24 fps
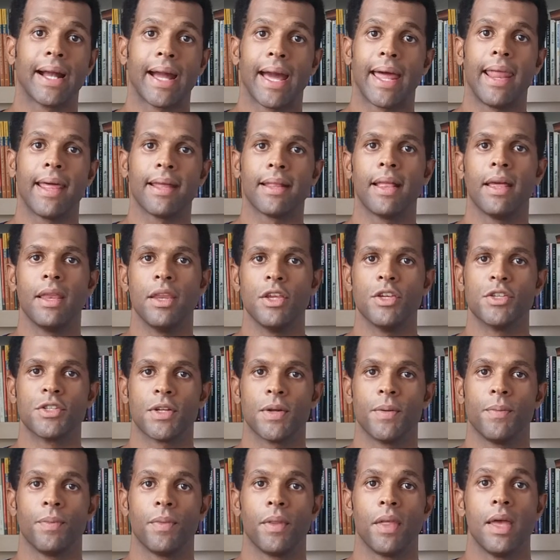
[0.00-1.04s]
Quarta
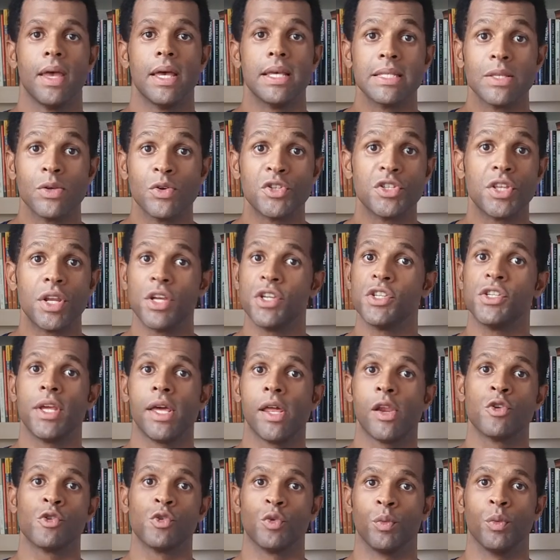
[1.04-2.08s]
característica: são
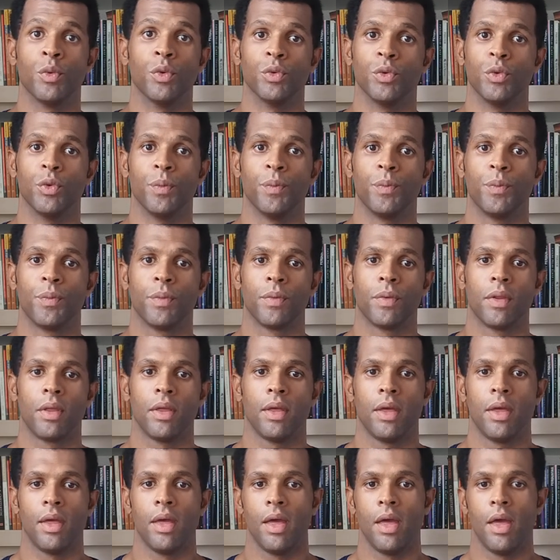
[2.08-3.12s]
estrangeiros no mundo.
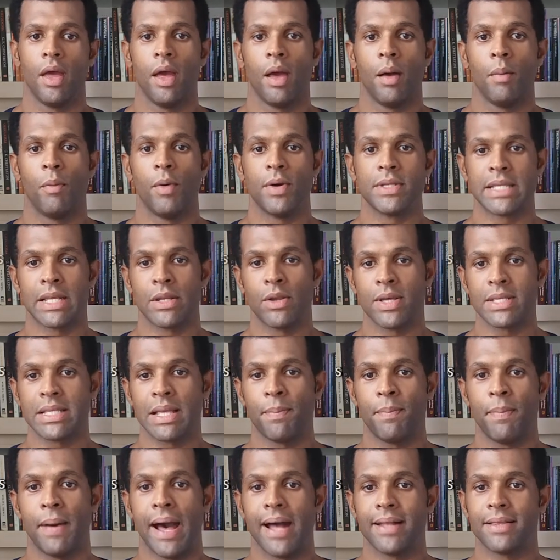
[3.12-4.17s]

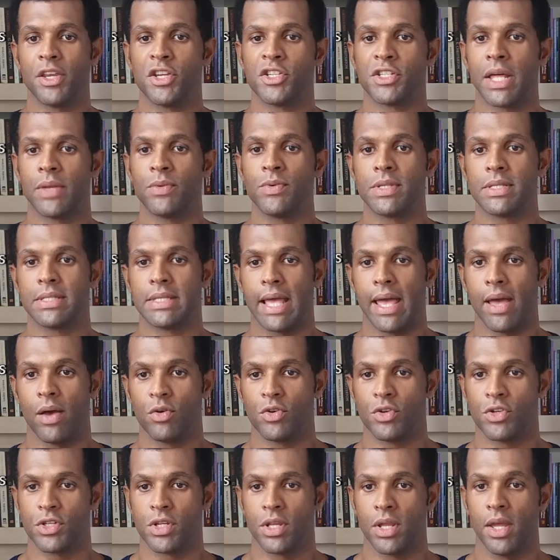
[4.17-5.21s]
Pois a nossa pátria está
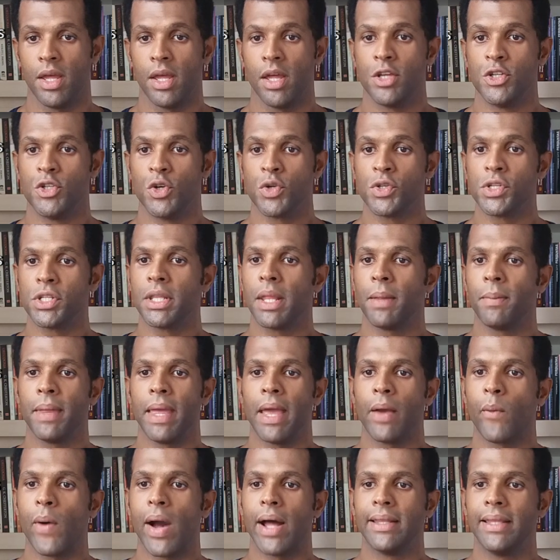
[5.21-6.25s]
nos céus, de
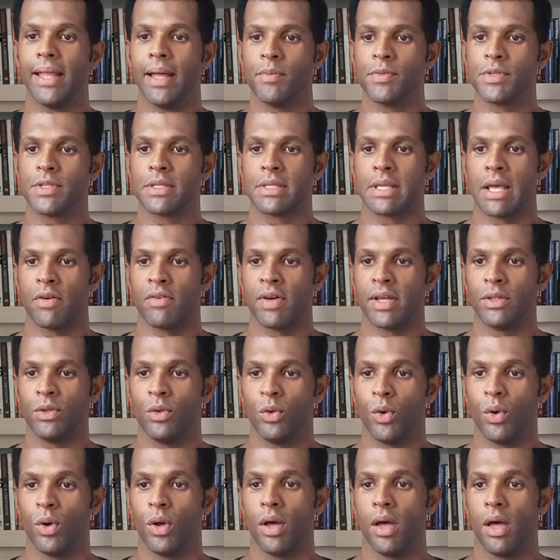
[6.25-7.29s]
onde também aguardamos o
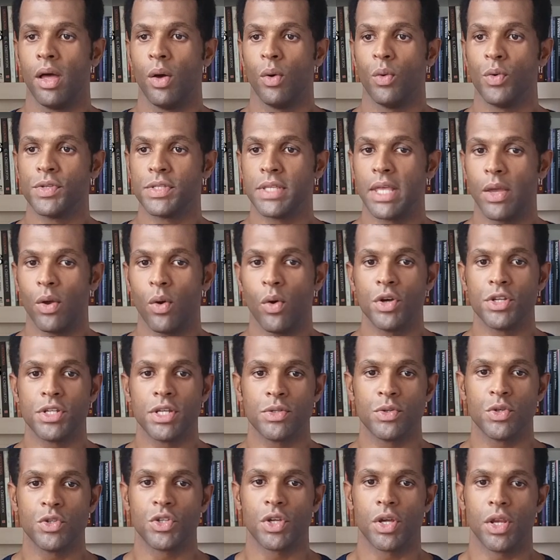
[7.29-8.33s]
Salvador, o
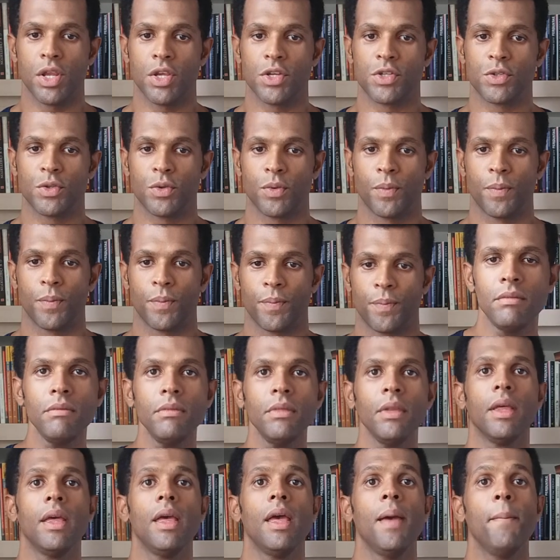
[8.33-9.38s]
Senhor Jesus Cristo.
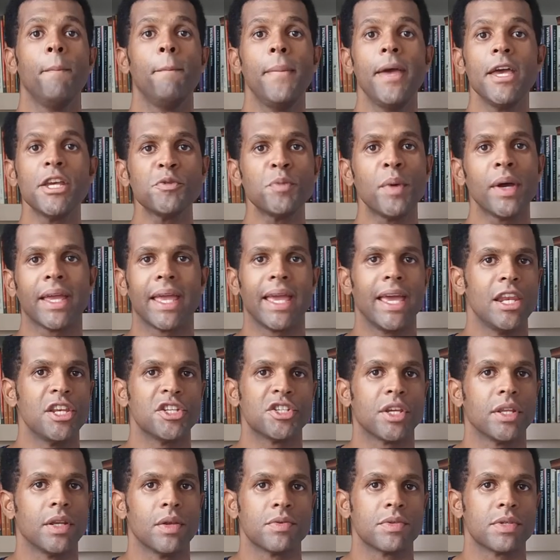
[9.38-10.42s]
Mesmo
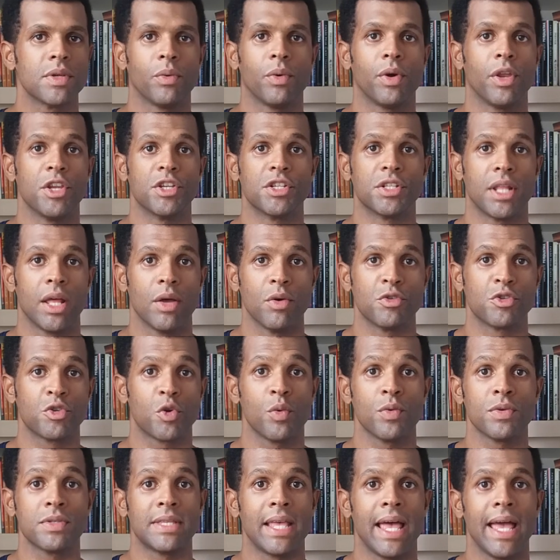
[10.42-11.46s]
aqueles que não são
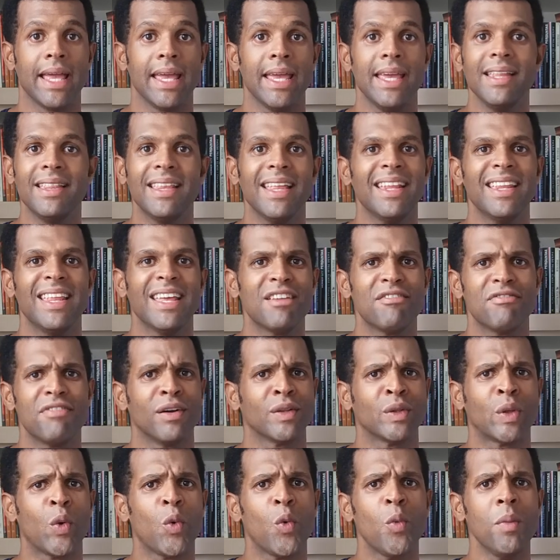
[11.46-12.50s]
cristãos conseguem
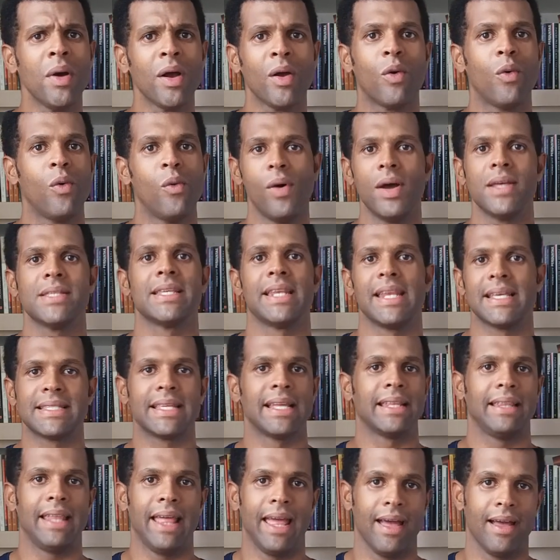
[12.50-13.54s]
entender que falta alguma
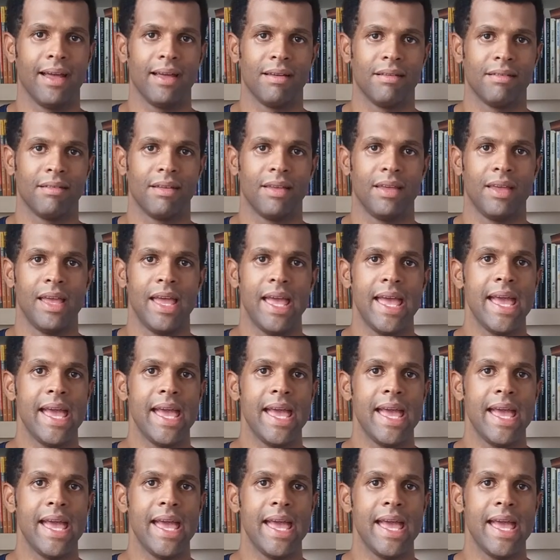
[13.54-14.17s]
coisa nessa terra.